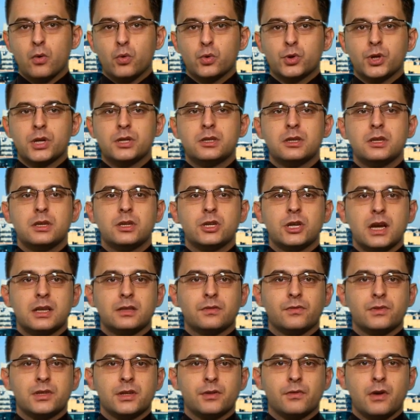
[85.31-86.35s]
уже
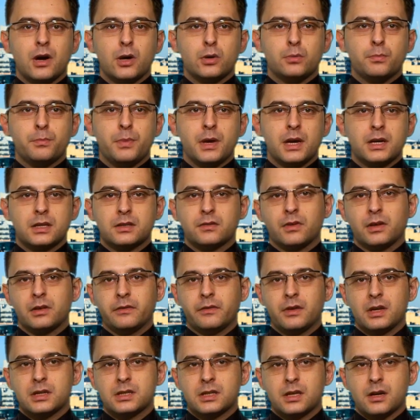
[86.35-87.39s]
сейчас вызывают бегство
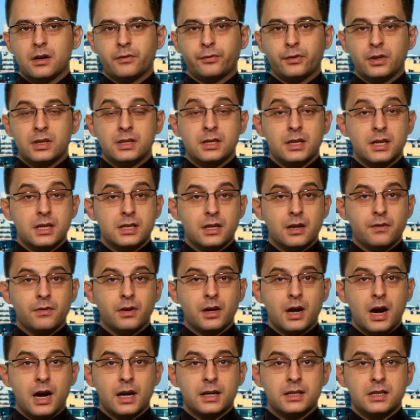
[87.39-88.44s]
инвесторов из
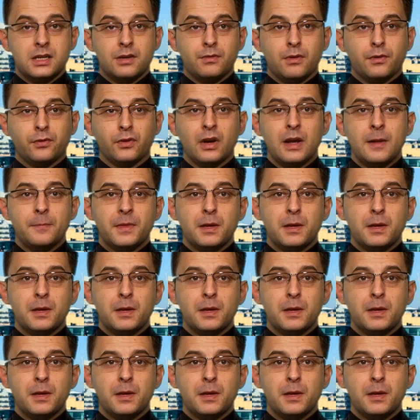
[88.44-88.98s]
рисковых активов